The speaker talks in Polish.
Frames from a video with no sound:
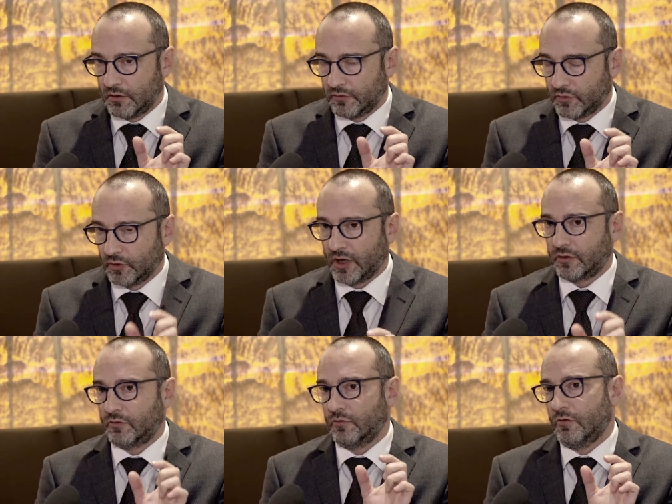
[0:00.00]
w
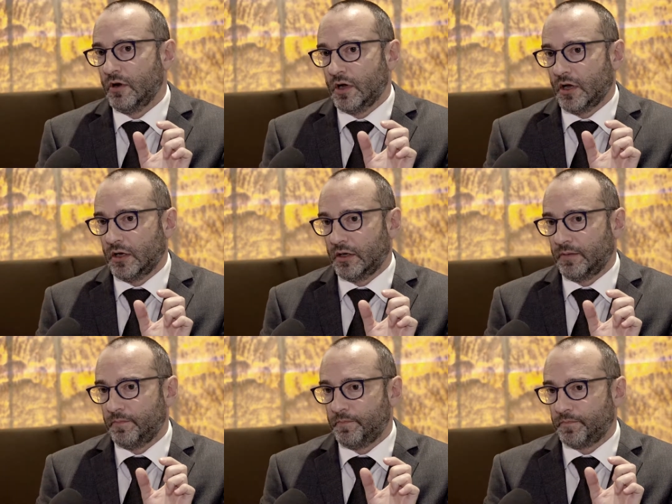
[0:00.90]
dodatku
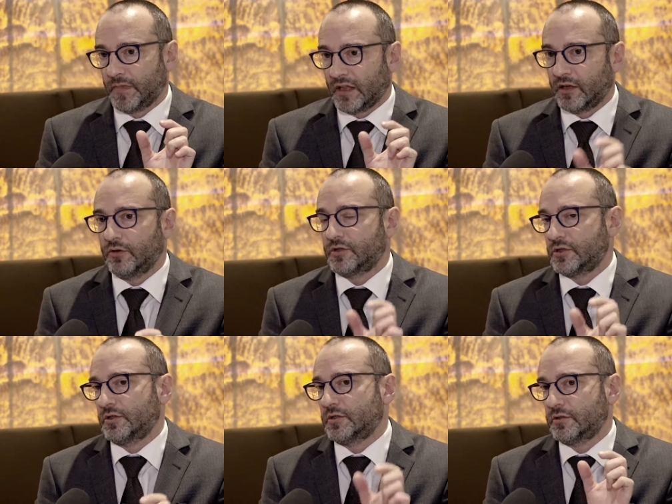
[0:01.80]
nadająca
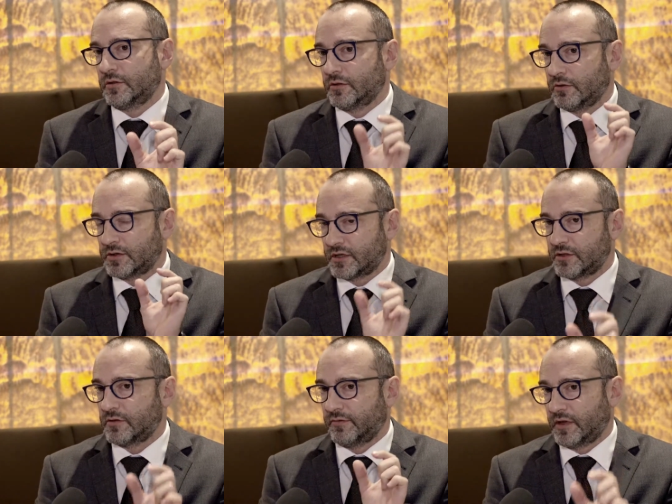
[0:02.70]
się do, do
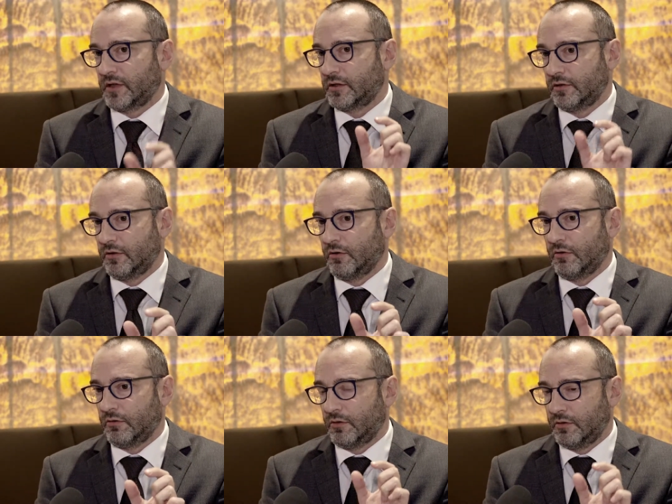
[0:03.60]
zastosowania
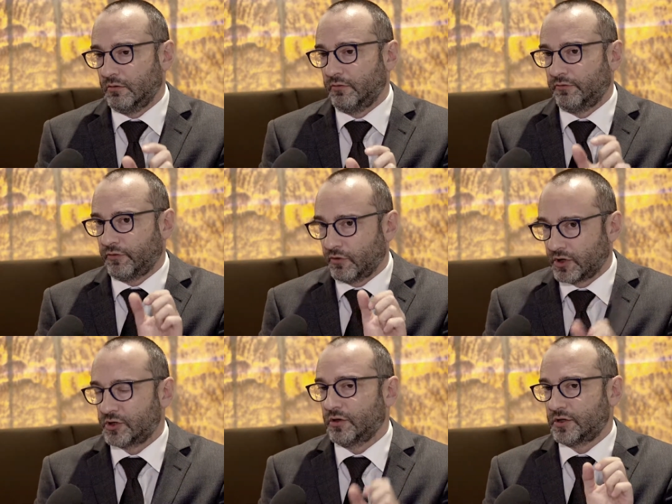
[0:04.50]
tylko w
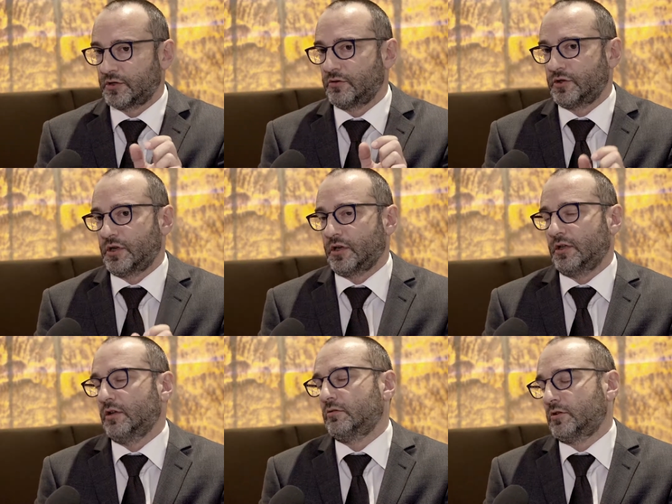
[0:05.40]
określonych schorzeniach
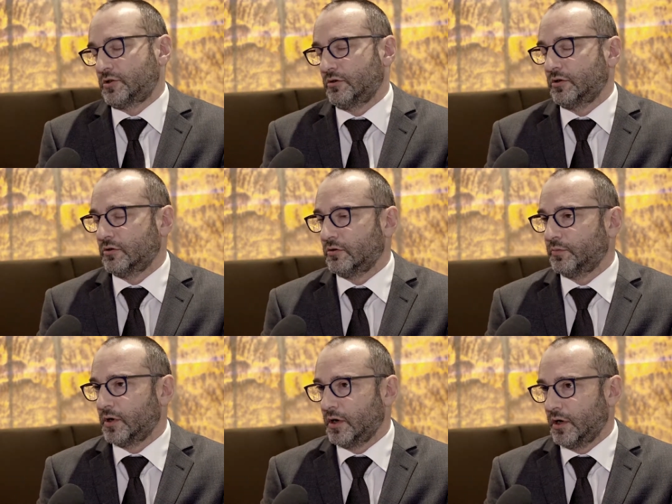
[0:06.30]
i dla określonych
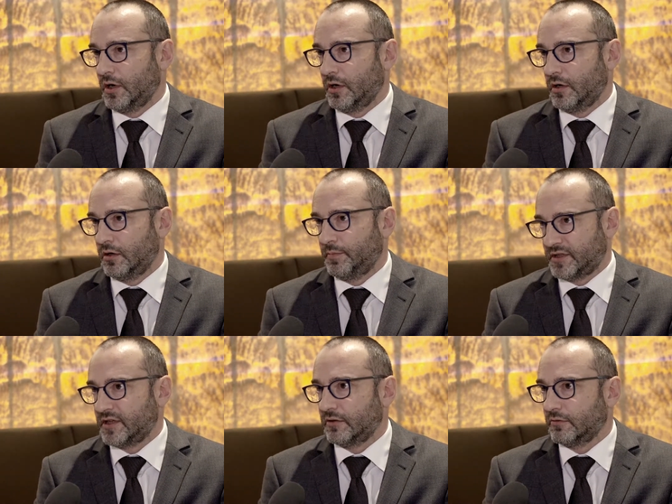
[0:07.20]
grup
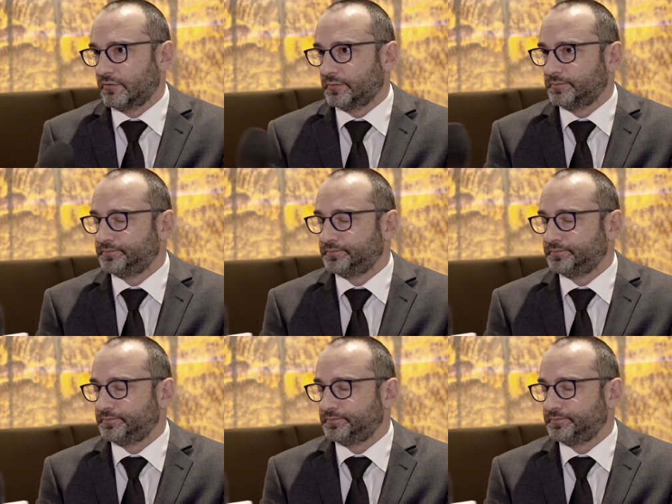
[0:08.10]
pacjentów.